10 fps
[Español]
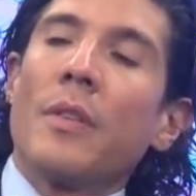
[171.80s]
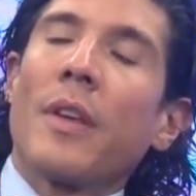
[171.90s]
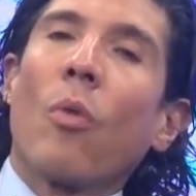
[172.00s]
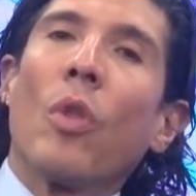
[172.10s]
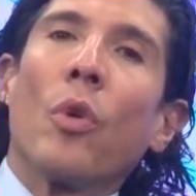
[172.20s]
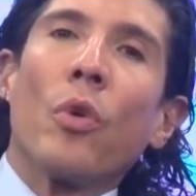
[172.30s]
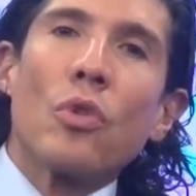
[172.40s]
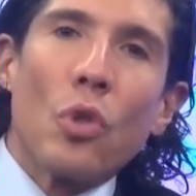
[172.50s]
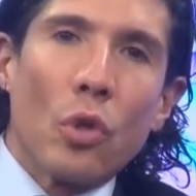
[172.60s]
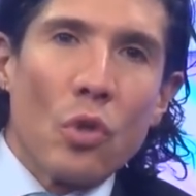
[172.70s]
es que cuando
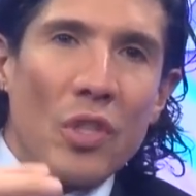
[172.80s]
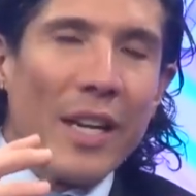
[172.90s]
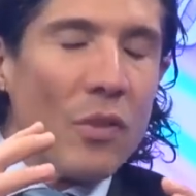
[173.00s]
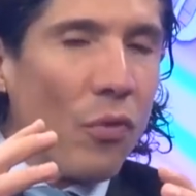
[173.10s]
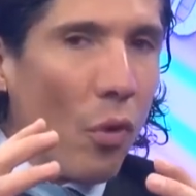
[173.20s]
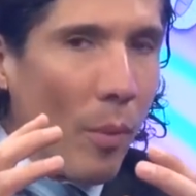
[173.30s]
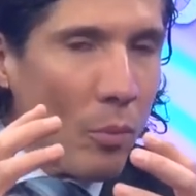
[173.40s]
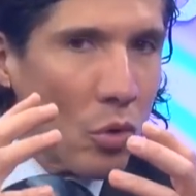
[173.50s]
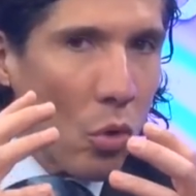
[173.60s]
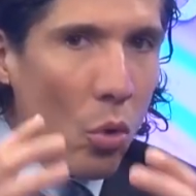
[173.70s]
nosotros
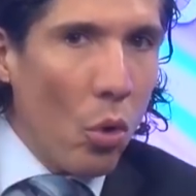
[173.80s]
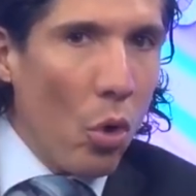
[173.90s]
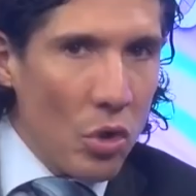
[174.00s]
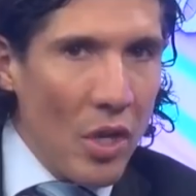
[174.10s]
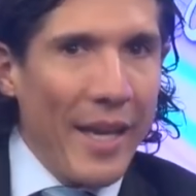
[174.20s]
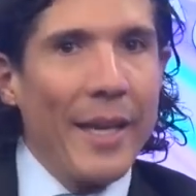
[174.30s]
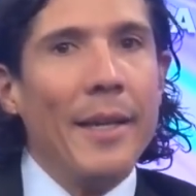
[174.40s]
transformamos glucosa